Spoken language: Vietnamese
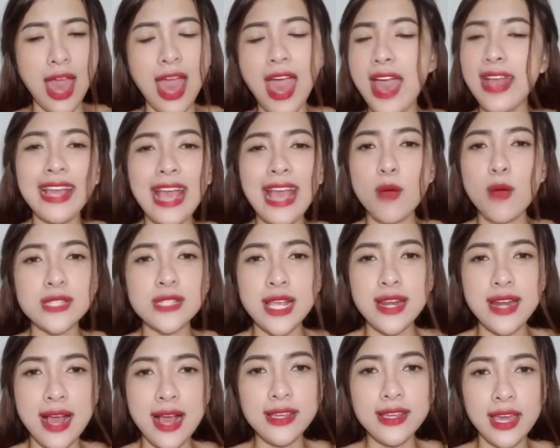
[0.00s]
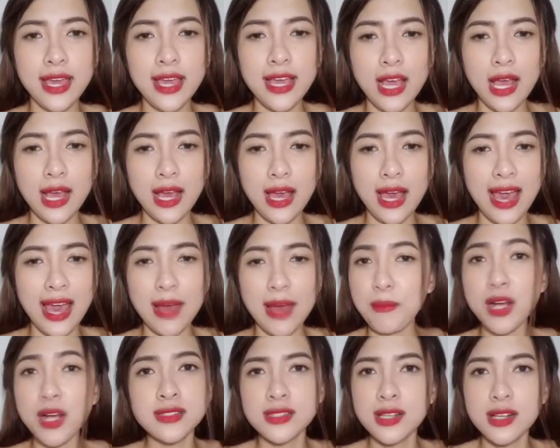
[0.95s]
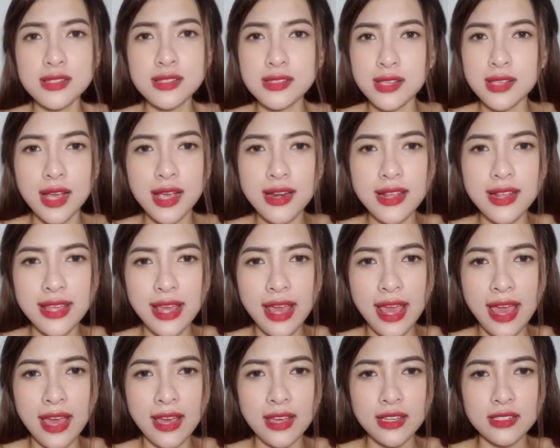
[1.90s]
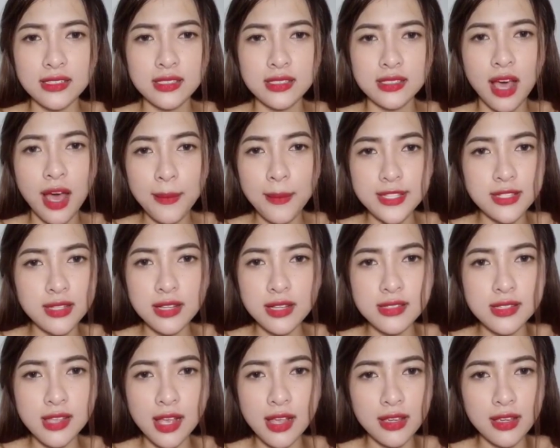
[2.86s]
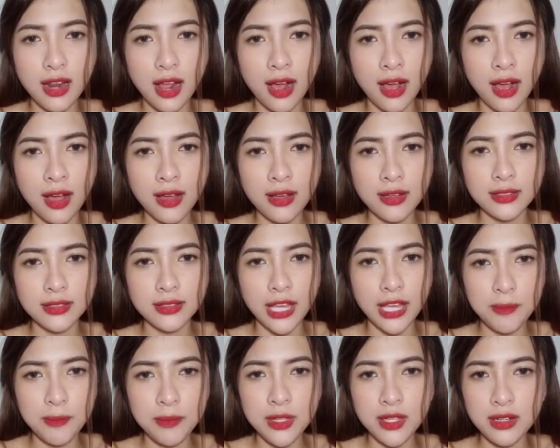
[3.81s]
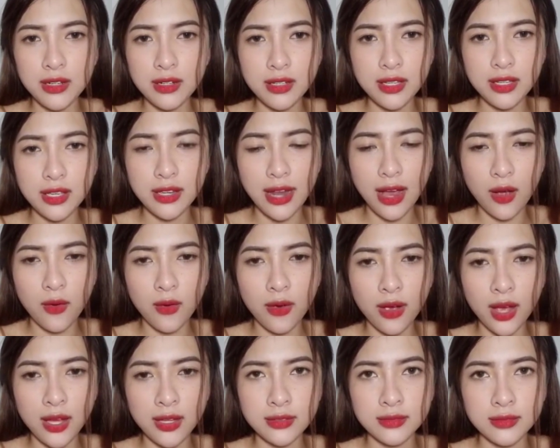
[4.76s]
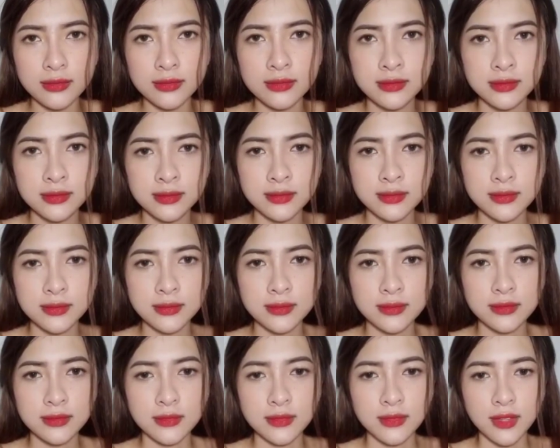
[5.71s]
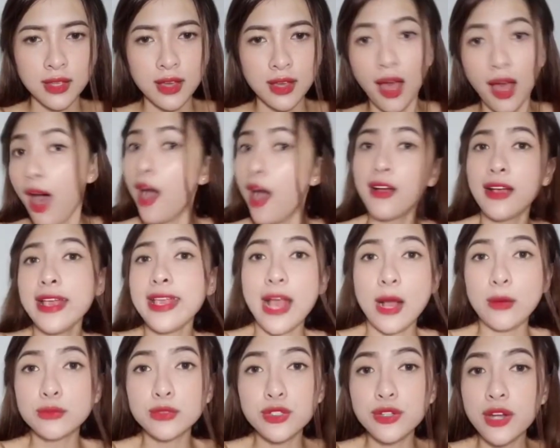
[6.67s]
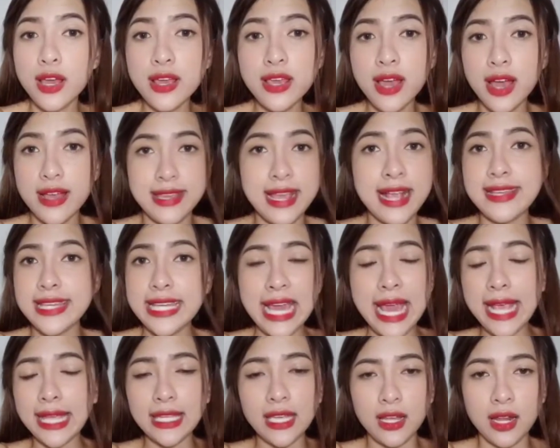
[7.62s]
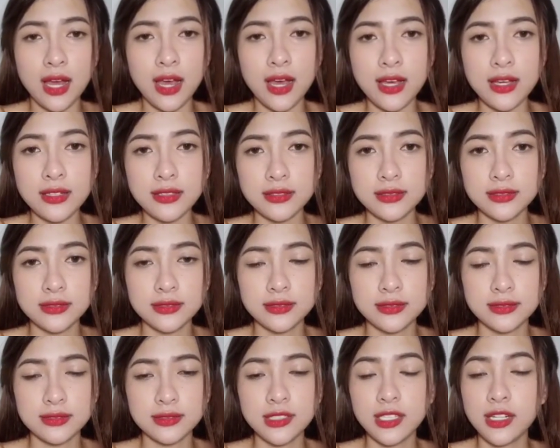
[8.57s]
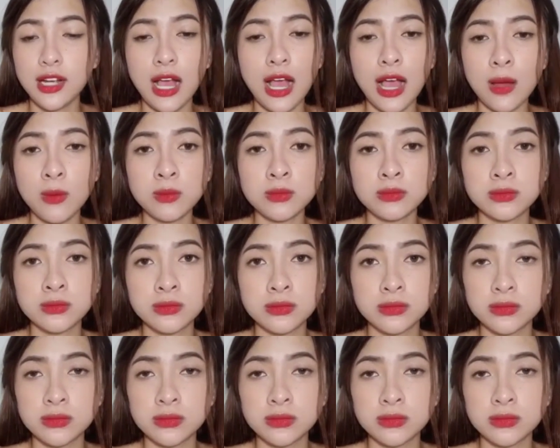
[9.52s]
ê cái ông say nắng kia bất sưng si đi nha hơi bị sưng si gì đó nghiệp chướng gì đâu á ờ cái giọng tôi đó giờ chán chát vậy đó được không